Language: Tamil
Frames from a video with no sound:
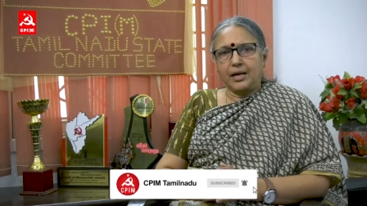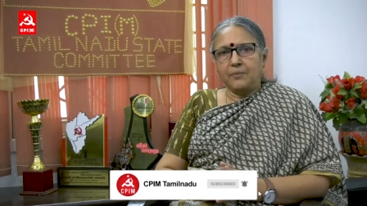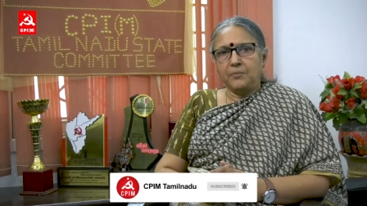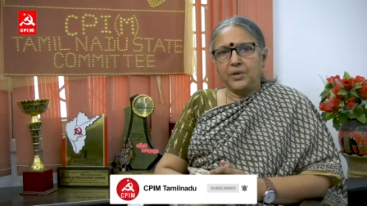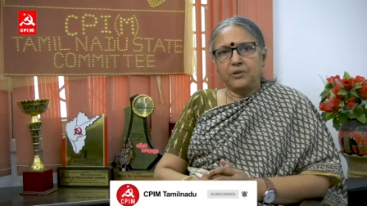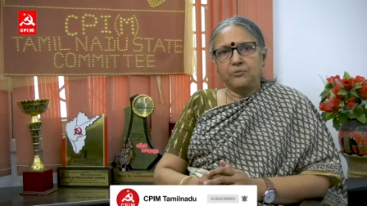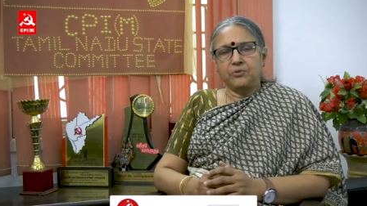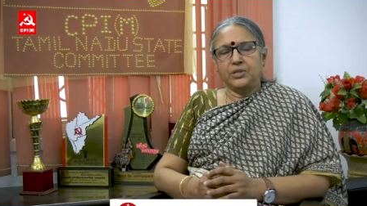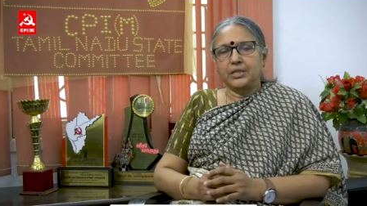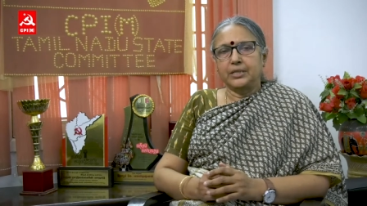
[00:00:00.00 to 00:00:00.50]

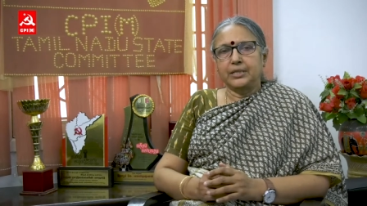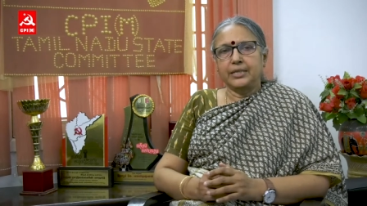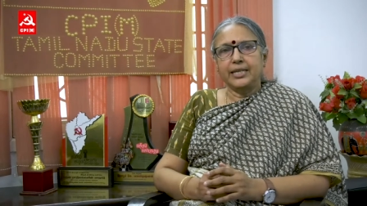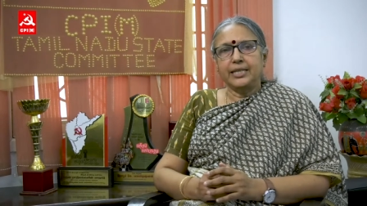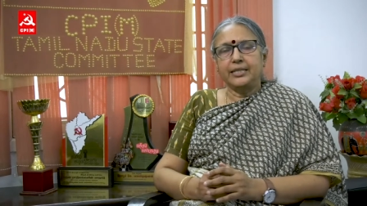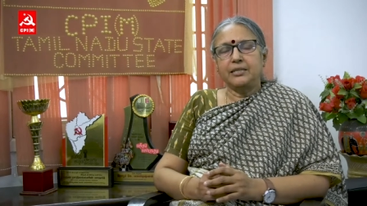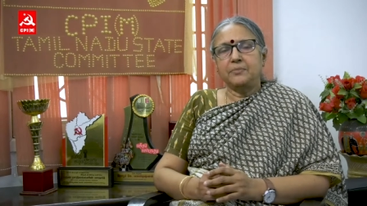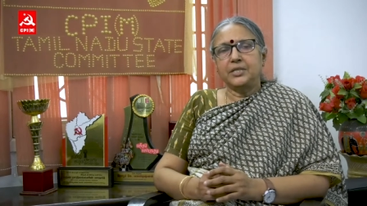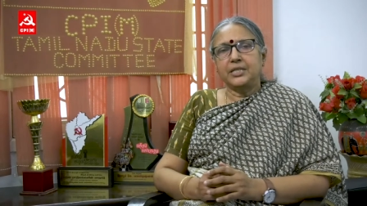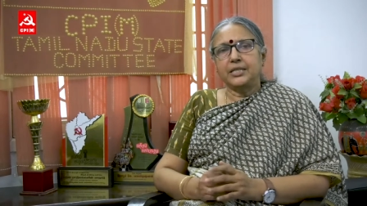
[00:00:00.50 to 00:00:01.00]
அமர்வு
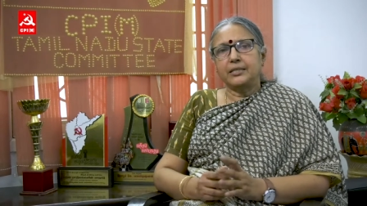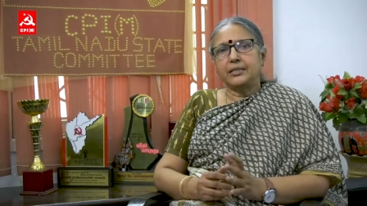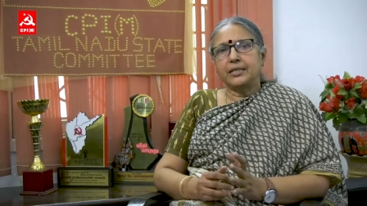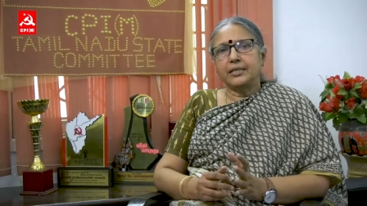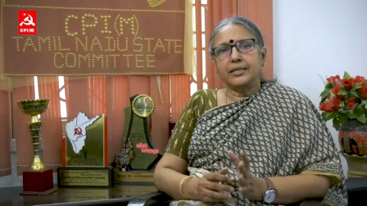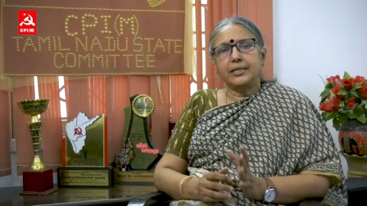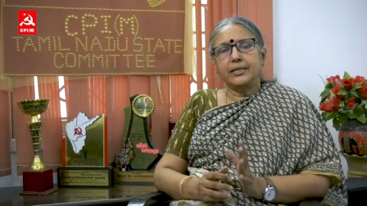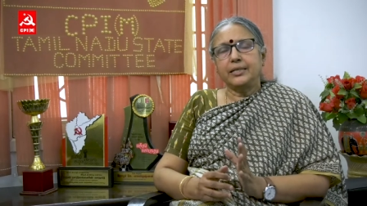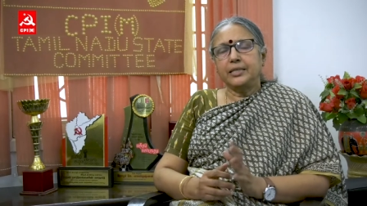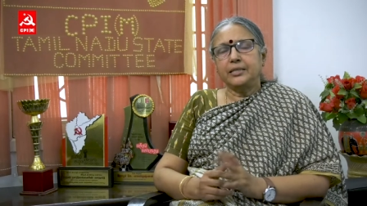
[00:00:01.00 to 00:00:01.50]

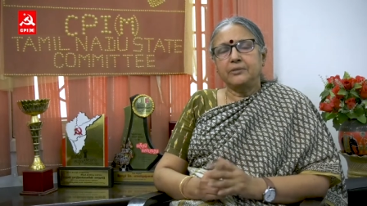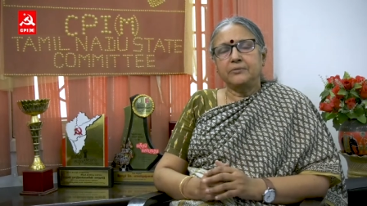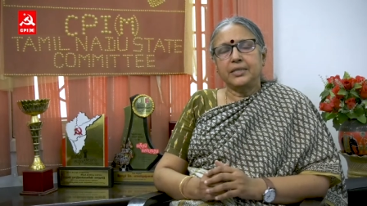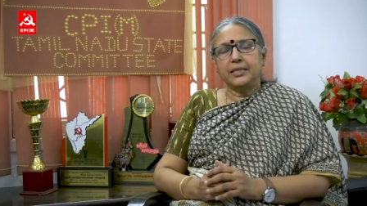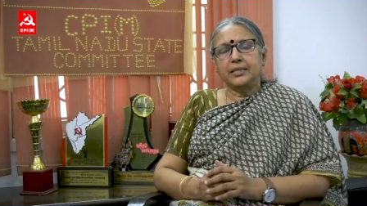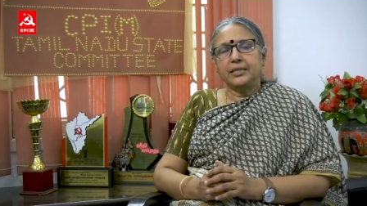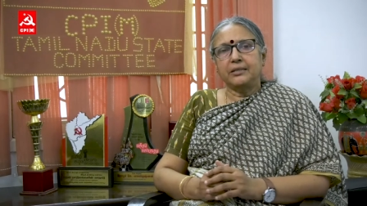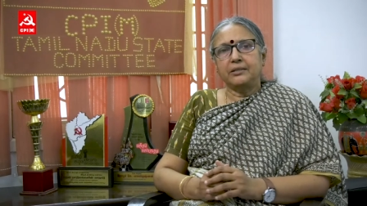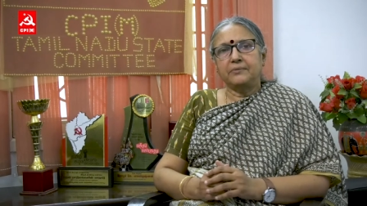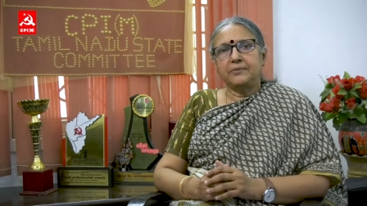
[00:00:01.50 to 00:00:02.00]
நீதிமன்றத்திற்கு இது
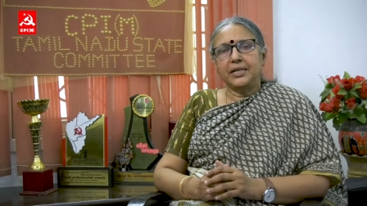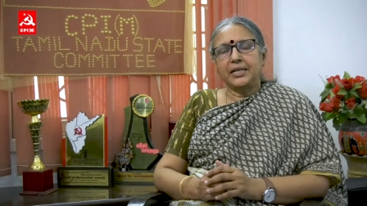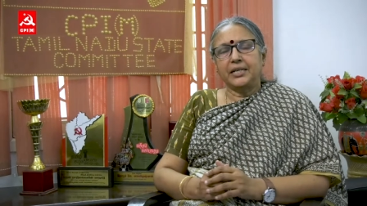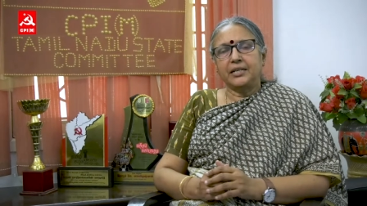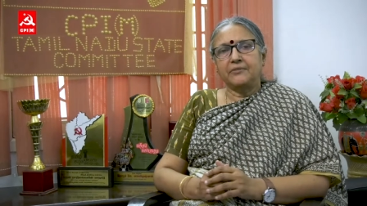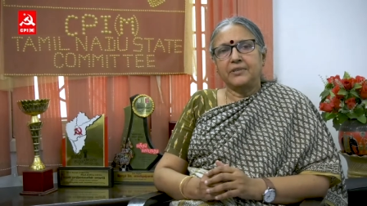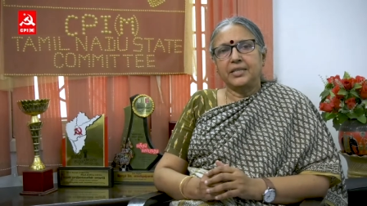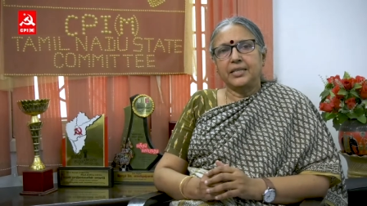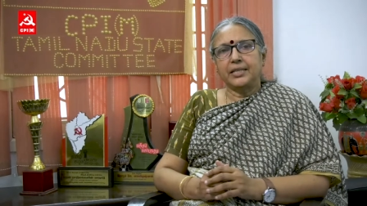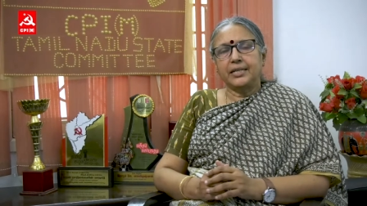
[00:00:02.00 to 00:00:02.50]
வந்து
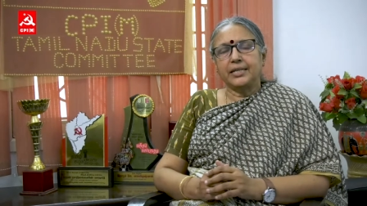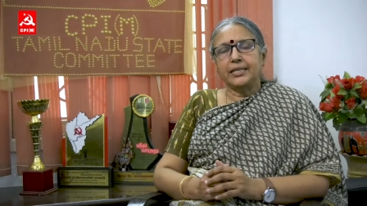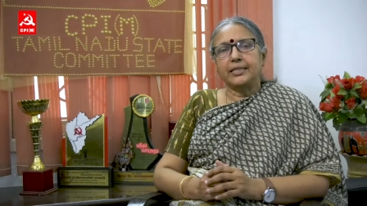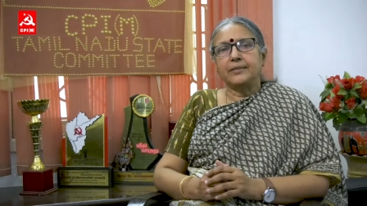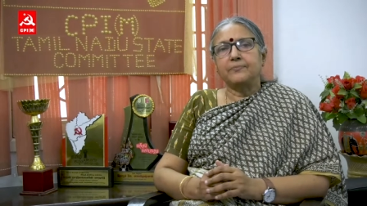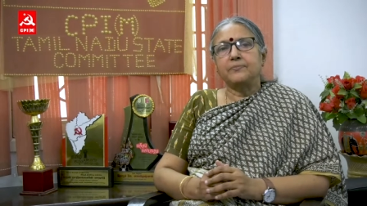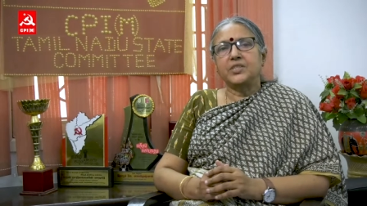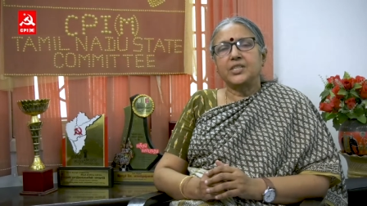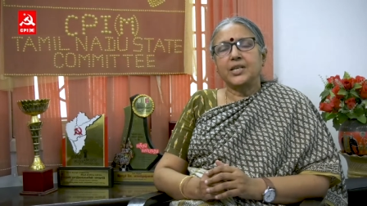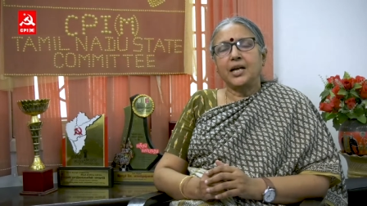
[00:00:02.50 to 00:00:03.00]
வழக்கு வந்திருக்கு
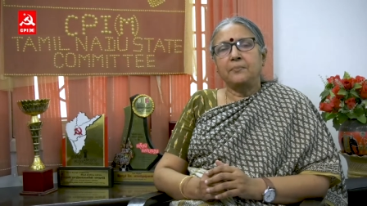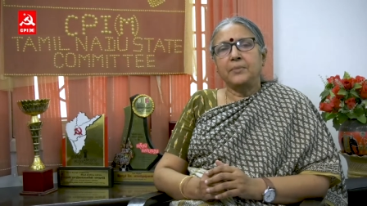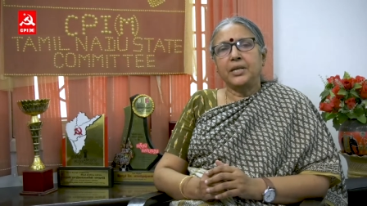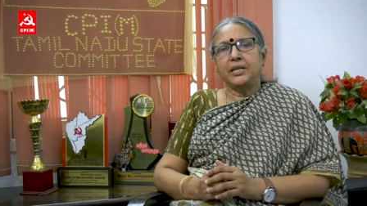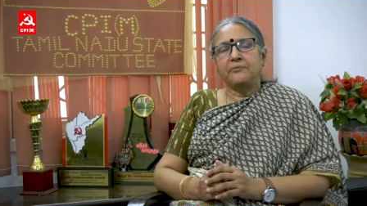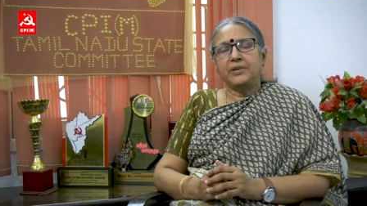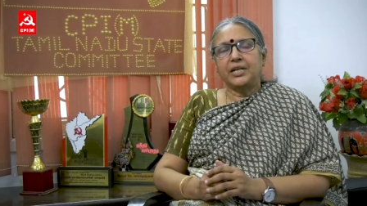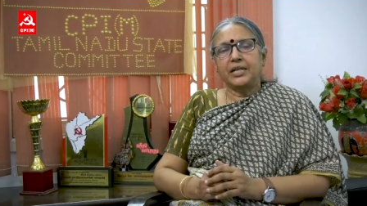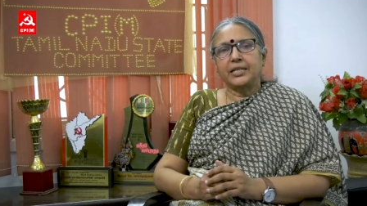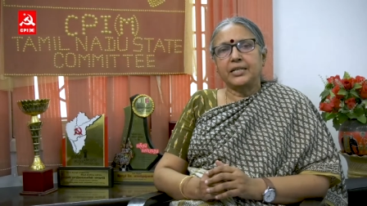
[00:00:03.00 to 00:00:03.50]

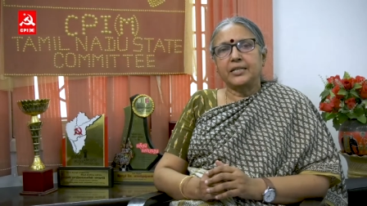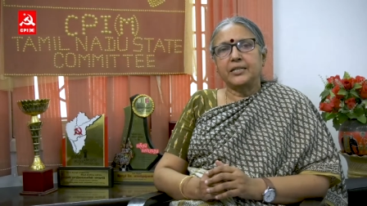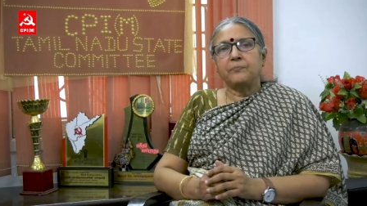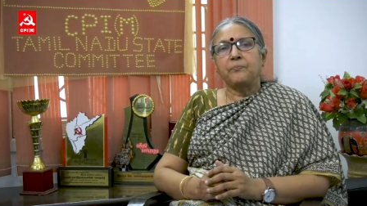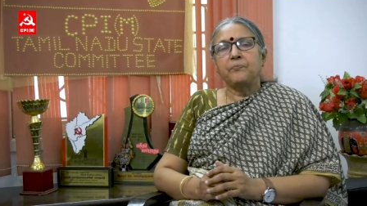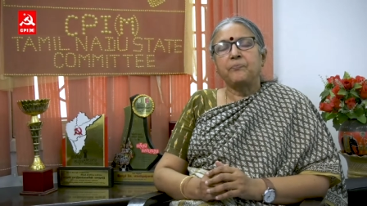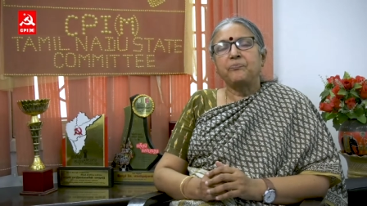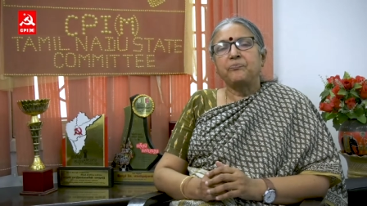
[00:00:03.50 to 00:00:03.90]
ஜாமீன் வழக்கு